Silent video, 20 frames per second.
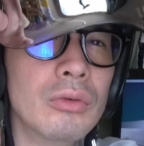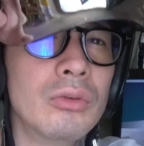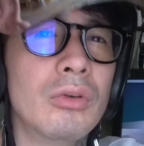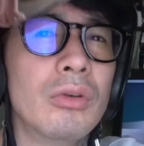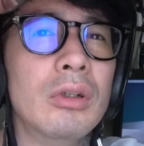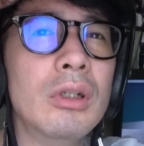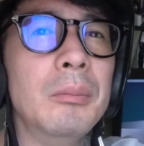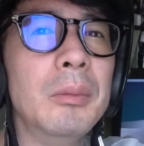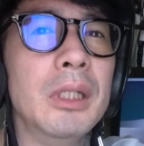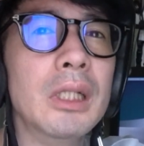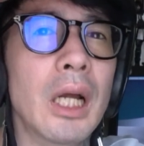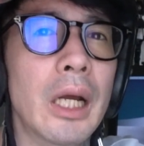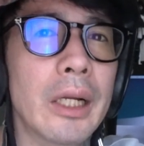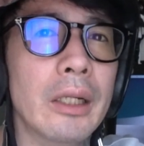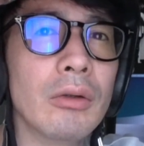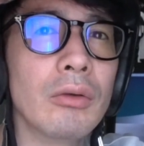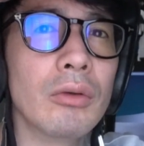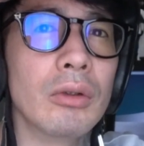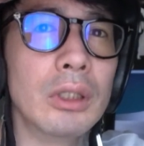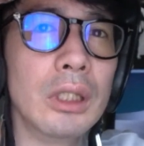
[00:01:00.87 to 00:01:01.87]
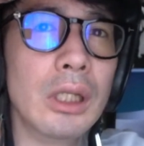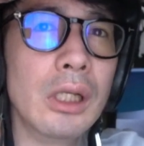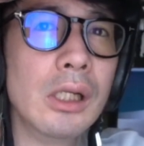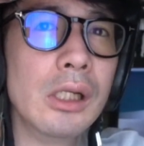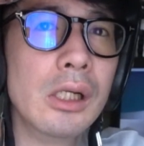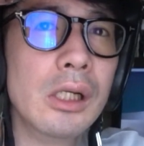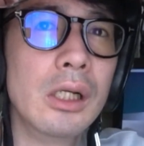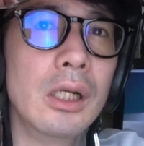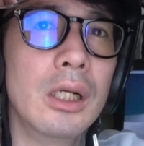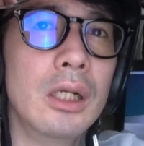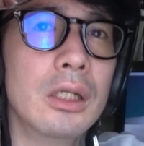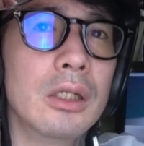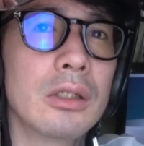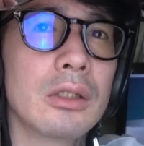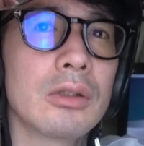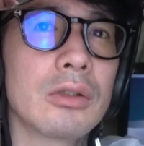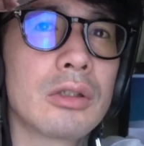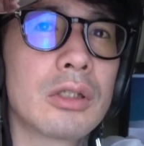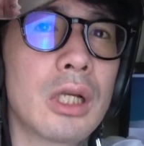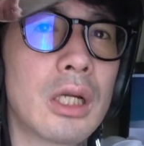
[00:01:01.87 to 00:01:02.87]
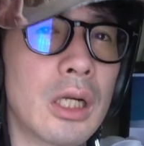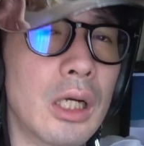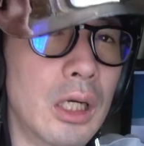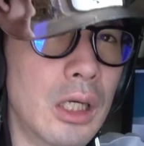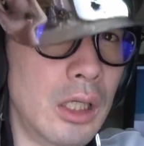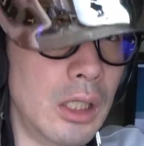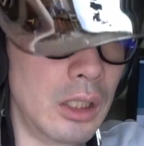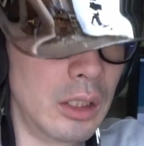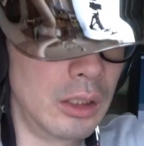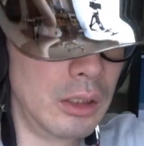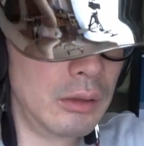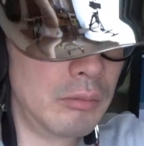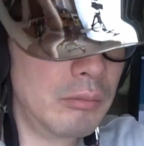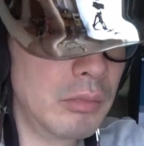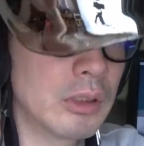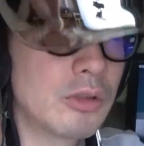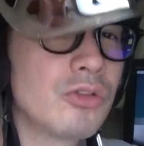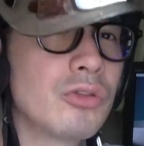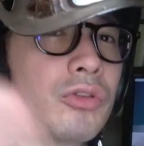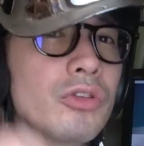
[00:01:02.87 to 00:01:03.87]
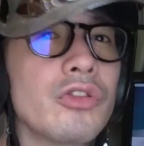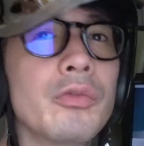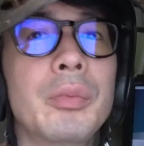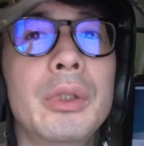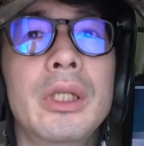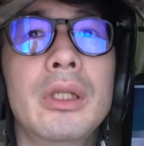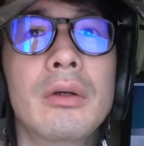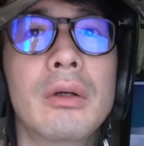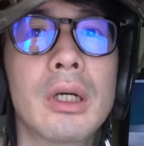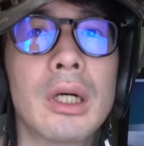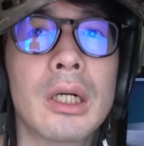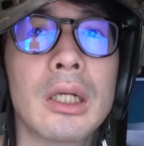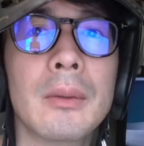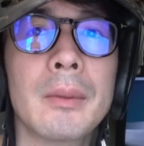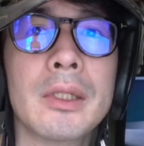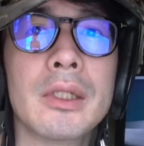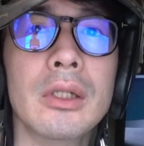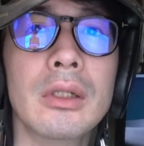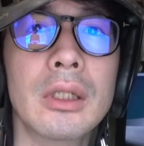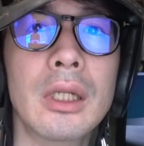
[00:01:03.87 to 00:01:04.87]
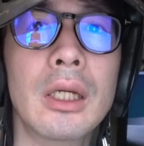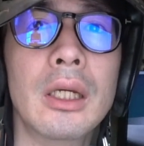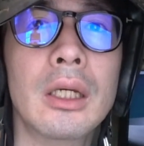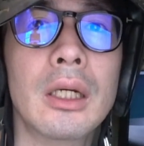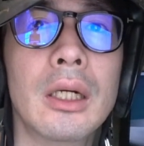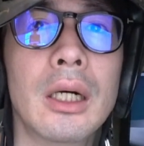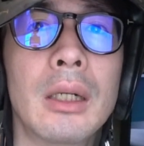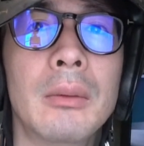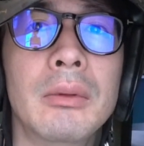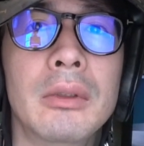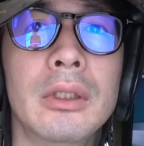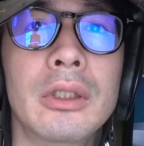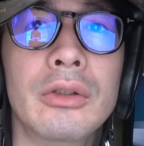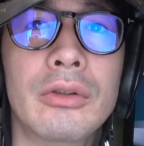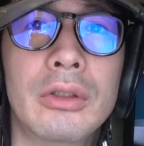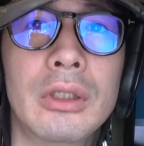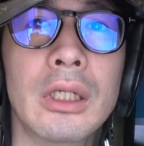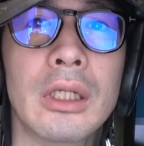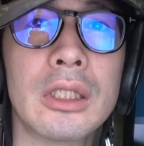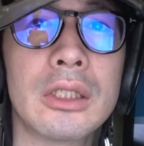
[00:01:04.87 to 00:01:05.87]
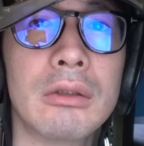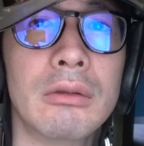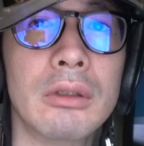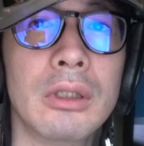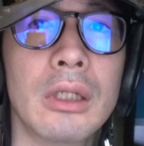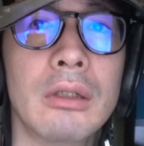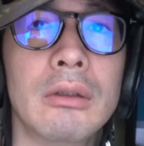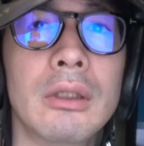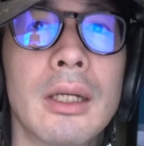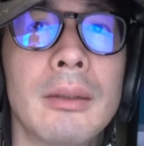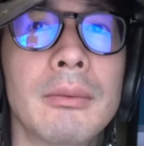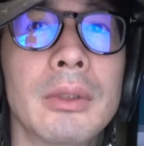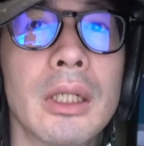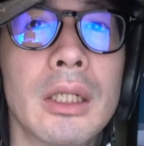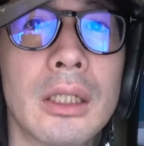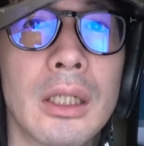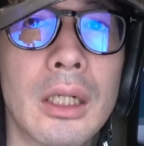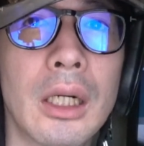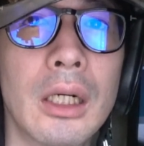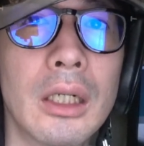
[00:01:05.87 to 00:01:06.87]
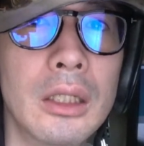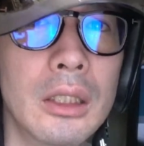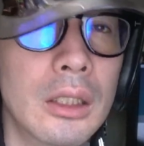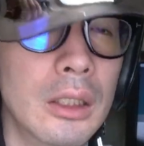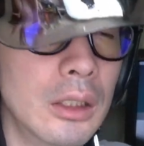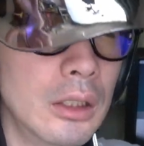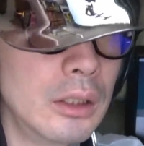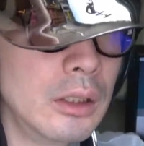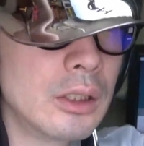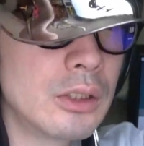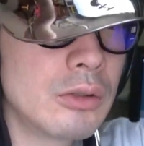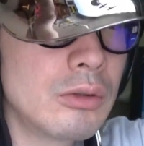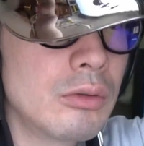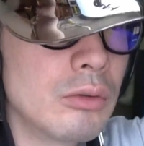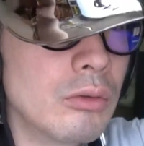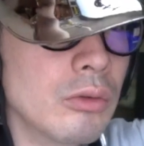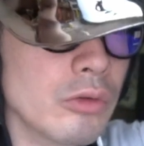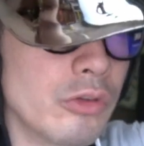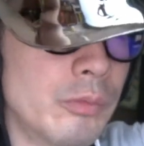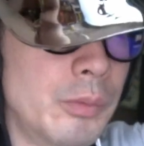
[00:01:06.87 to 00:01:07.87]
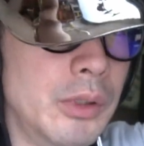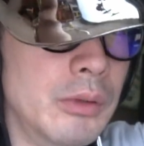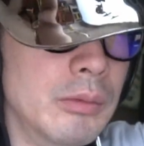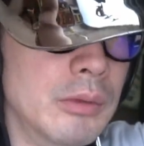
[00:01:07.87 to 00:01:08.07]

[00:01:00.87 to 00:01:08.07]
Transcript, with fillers: 大通りみたいなところにそしたら、まあ、ちょっとスピードを上げますよねゆっくり走ってると逆に危ないからでちょっとこうスピード